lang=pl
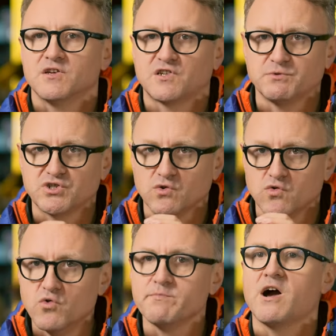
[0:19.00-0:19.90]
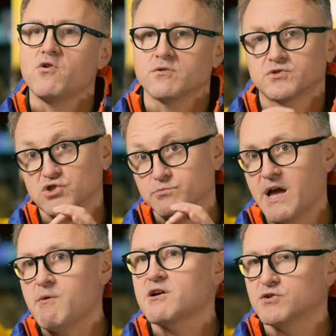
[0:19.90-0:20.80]
Żebyś umiał, czy
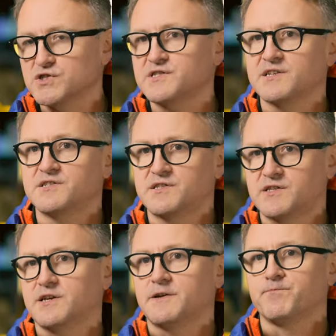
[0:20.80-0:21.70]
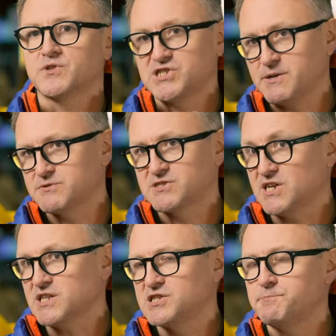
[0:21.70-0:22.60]
umiała korzystać z
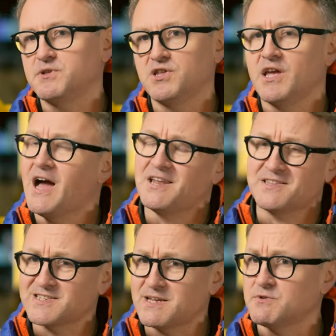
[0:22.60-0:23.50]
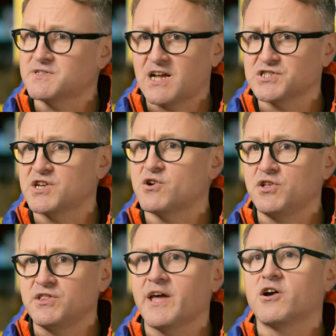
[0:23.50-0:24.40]
czata GPT, ale tak samo z każdego
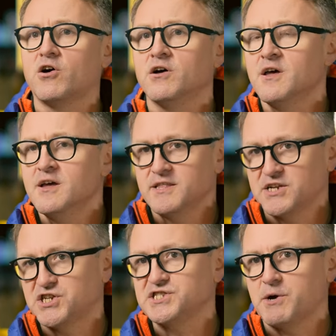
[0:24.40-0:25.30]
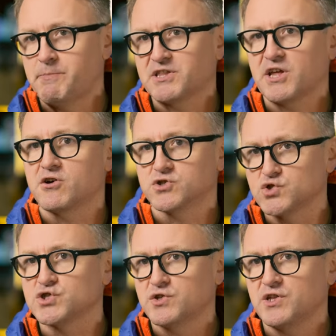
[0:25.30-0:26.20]
innego narzędzia opartego o
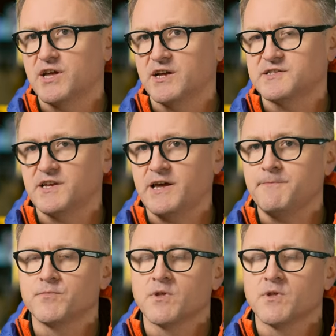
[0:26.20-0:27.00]
sztuczną inteligencję,